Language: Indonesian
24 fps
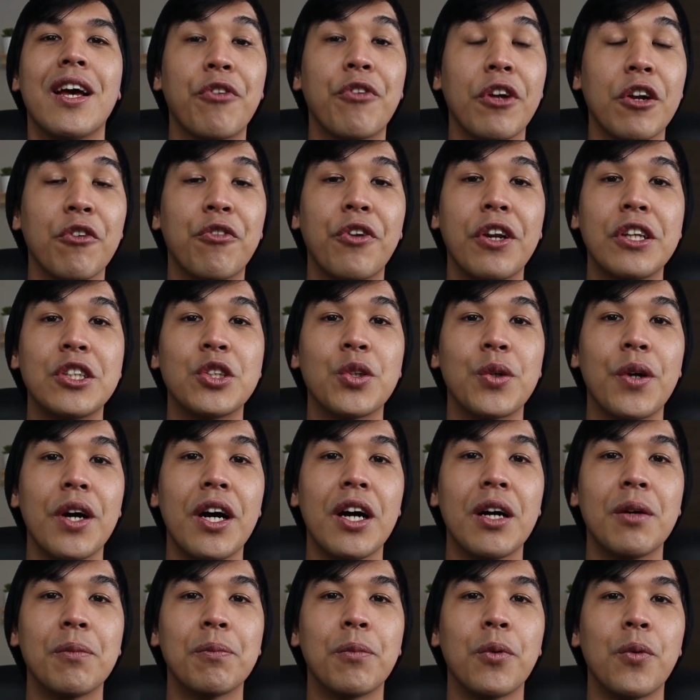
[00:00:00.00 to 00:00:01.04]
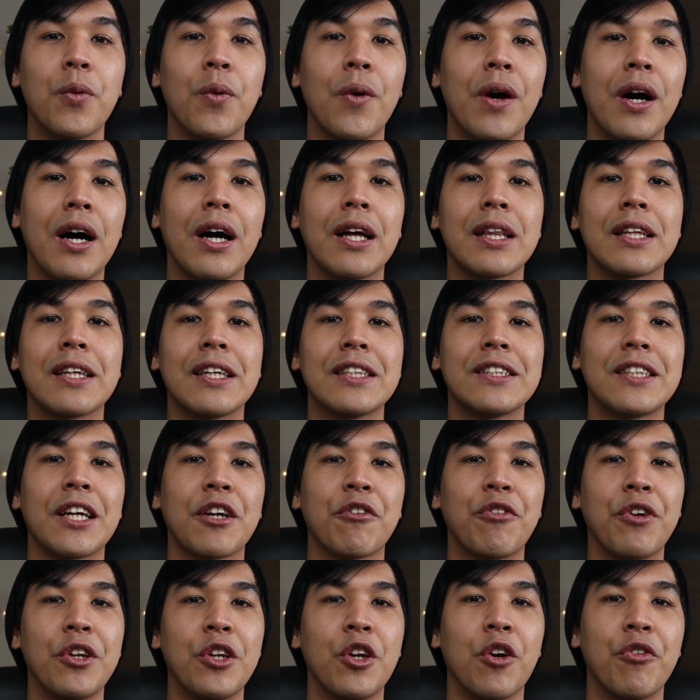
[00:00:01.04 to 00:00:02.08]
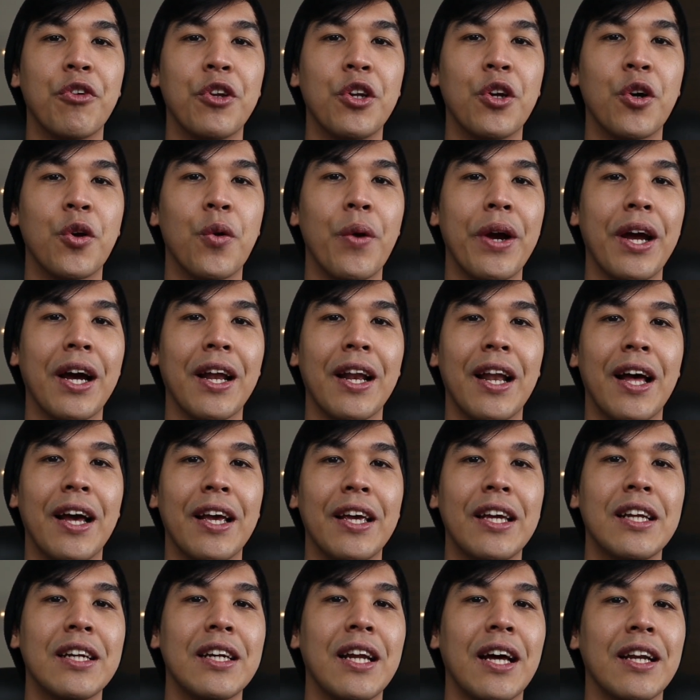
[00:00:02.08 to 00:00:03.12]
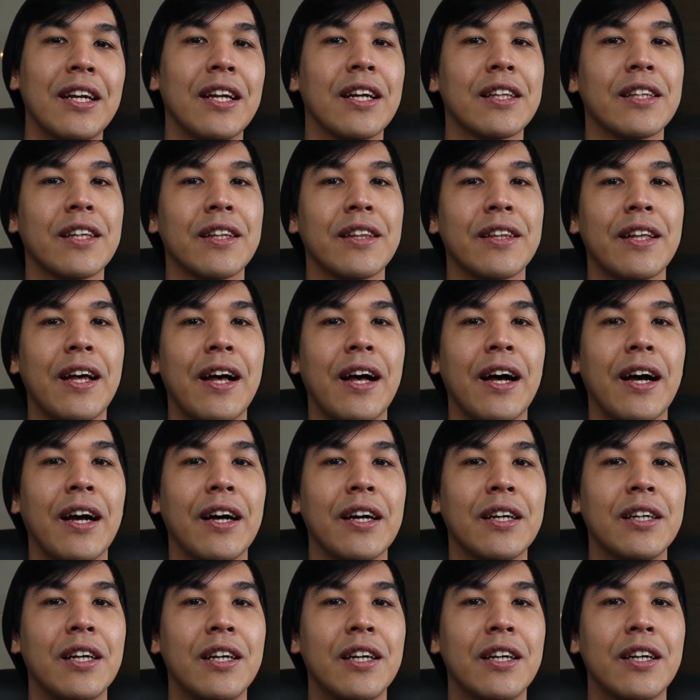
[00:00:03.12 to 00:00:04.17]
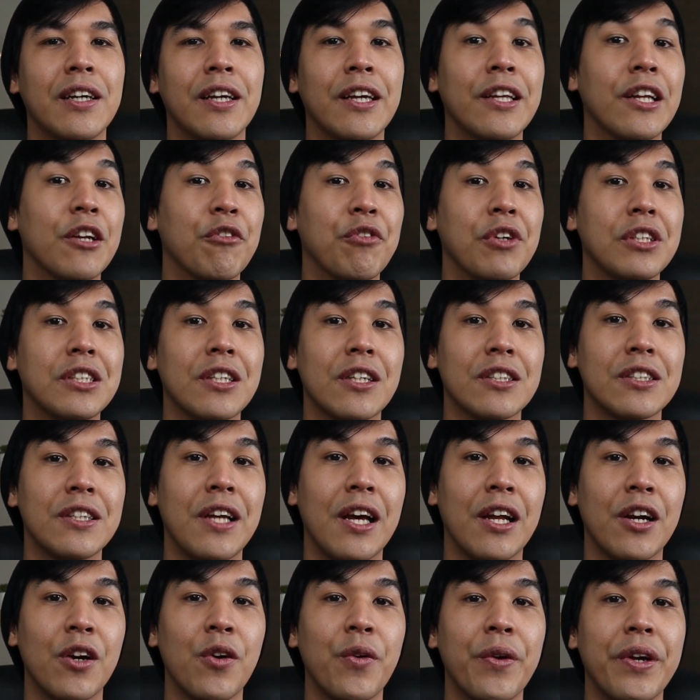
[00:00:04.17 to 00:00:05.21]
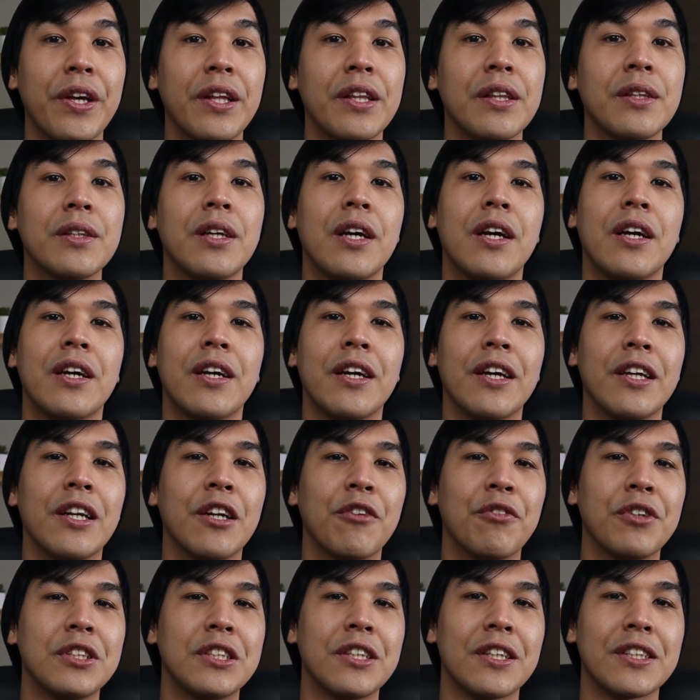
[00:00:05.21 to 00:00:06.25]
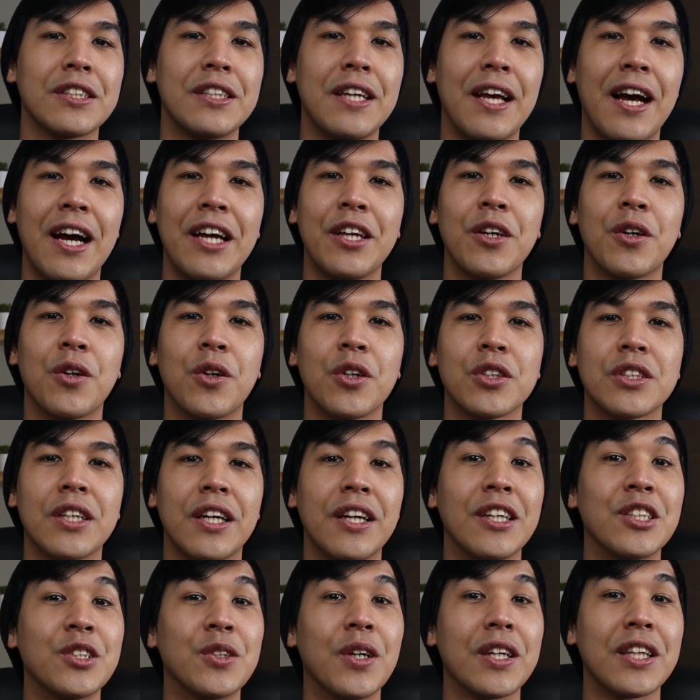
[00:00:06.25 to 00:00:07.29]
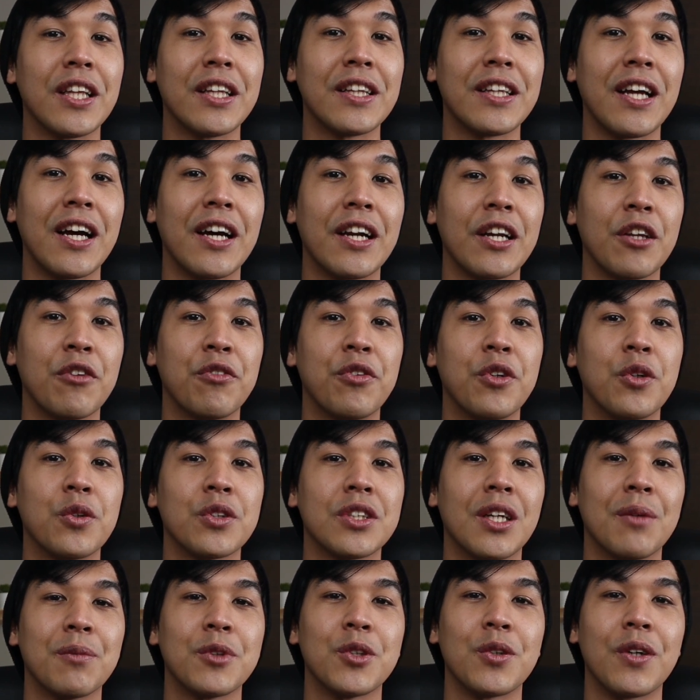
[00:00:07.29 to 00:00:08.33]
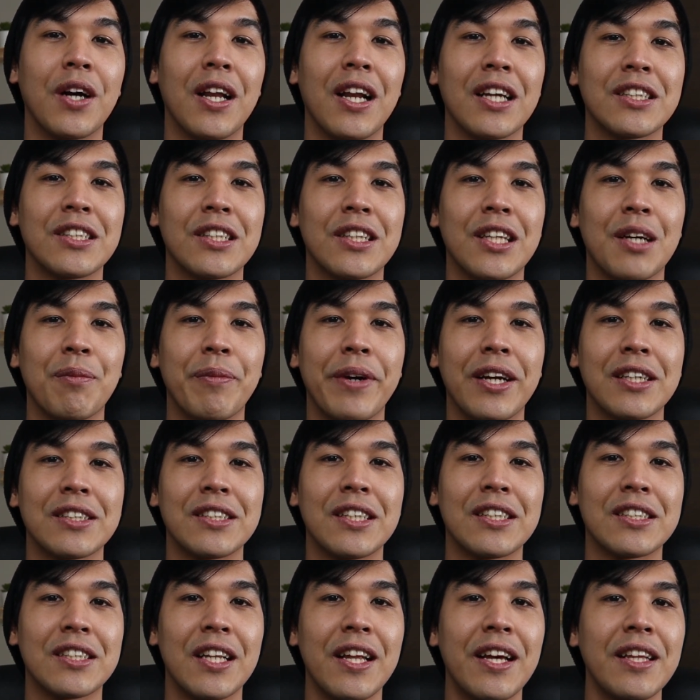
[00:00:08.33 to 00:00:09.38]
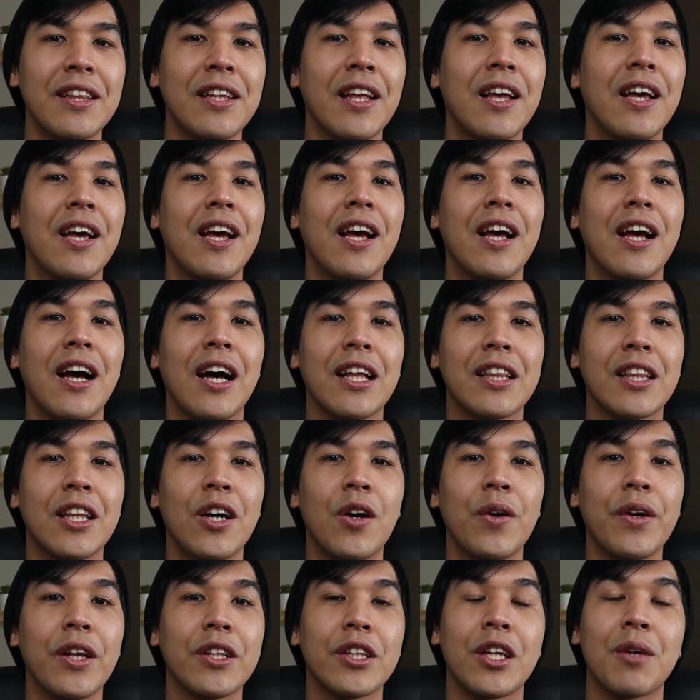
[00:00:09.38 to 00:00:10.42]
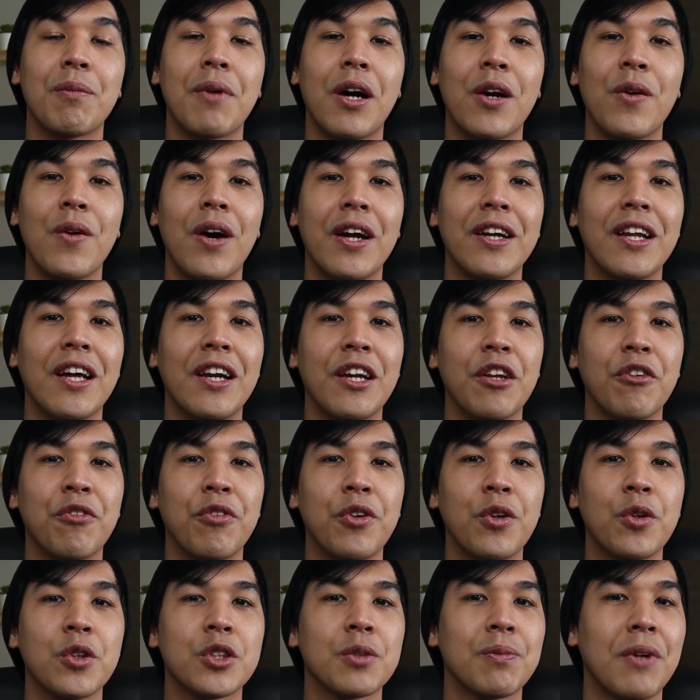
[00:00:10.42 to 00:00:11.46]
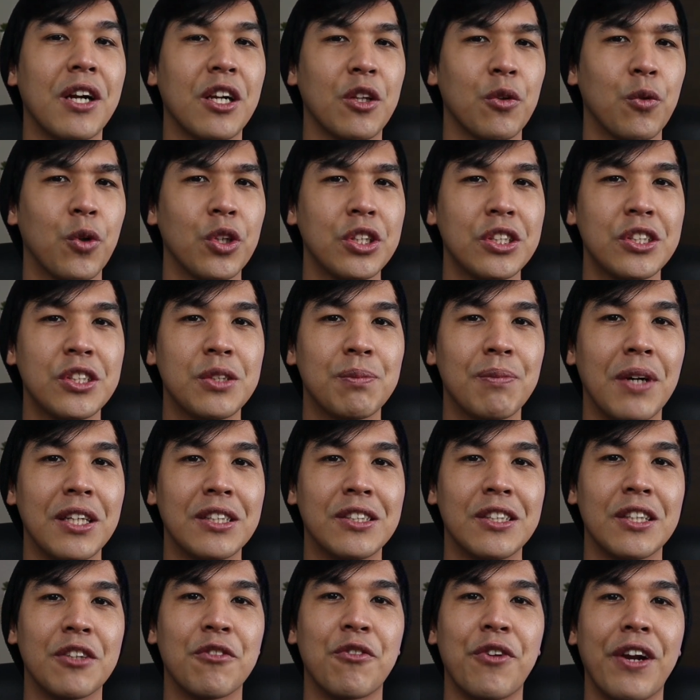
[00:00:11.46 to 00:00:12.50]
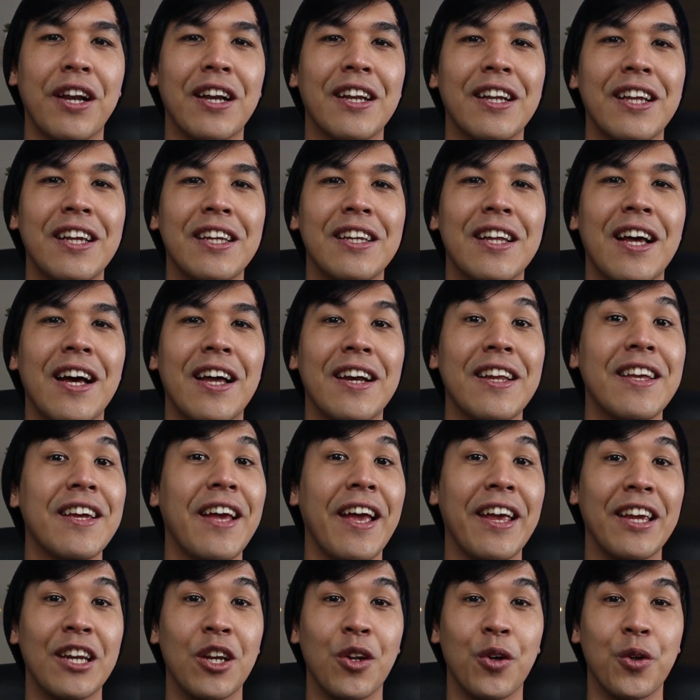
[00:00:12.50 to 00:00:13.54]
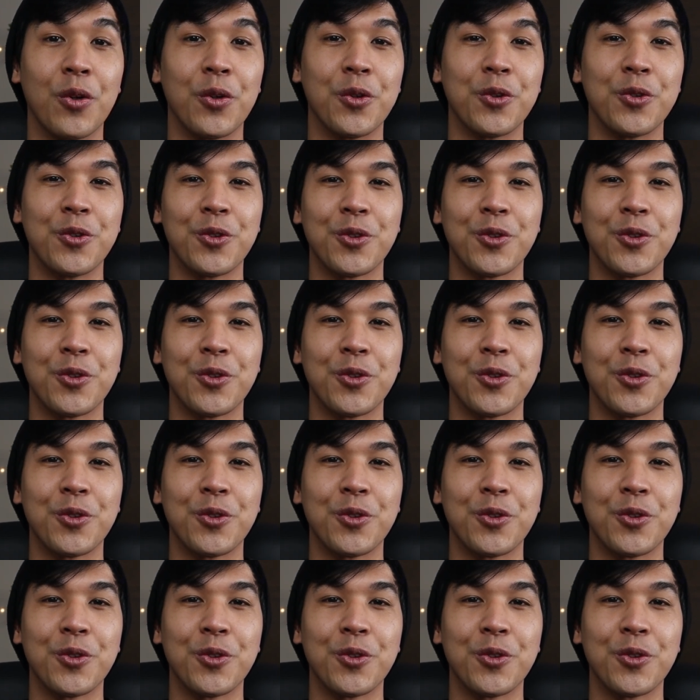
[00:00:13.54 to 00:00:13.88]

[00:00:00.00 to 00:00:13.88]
Feel free juga buat ngecek video-video gue yang lain, ada tentang hidden features di Android, hidden features di iOS, ada juga tentang review Samsung Galaxy Tab S6 Lite, atau yang terbaru ada review smartwatch budget friendly dari Halo.